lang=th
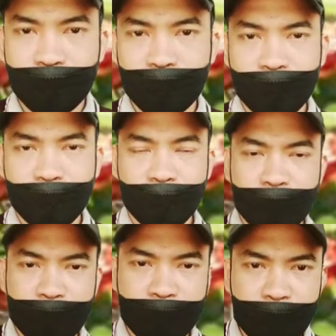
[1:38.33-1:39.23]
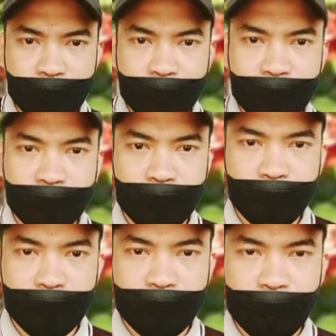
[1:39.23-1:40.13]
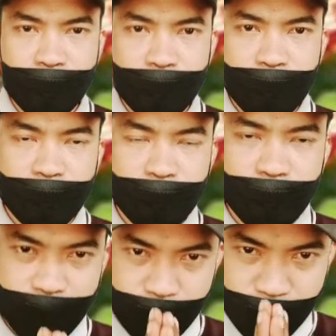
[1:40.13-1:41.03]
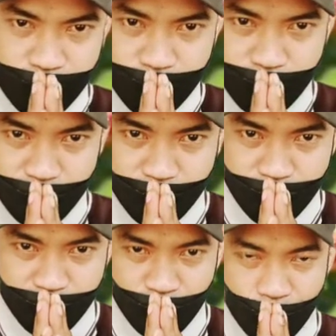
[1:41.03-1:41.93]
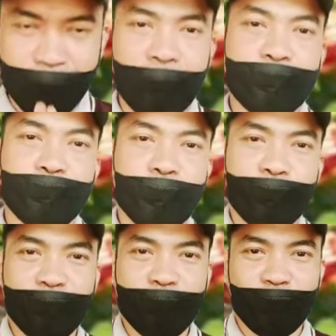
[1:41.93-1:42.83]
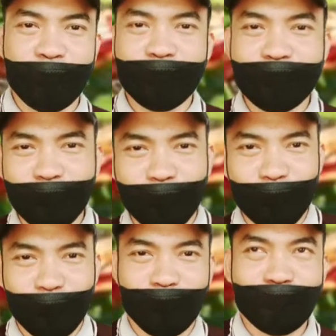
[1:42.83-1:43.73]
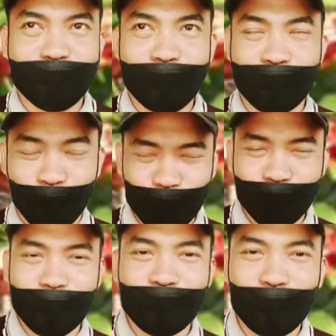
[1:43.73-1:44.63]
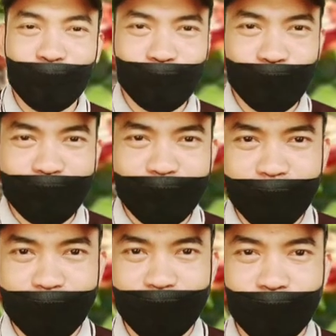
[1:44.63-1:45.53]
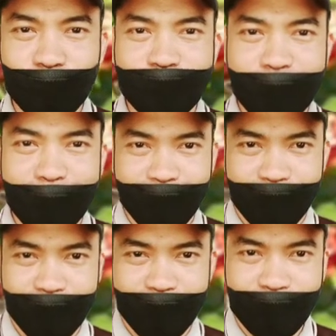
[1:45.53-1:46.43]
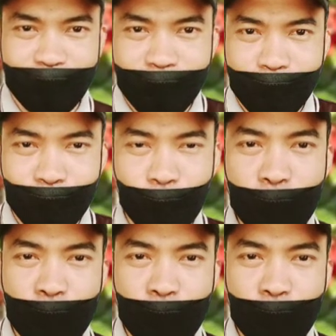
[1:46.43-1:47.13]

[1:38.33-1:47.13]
ข้อเสีย ก็คือหลายท่านผมพบปัญหาตรงนี้นะครับ หน้าร้านเยอะมากนะครับ ลูกก็จะมาเล่าให้ฟังว่าลูกเจอ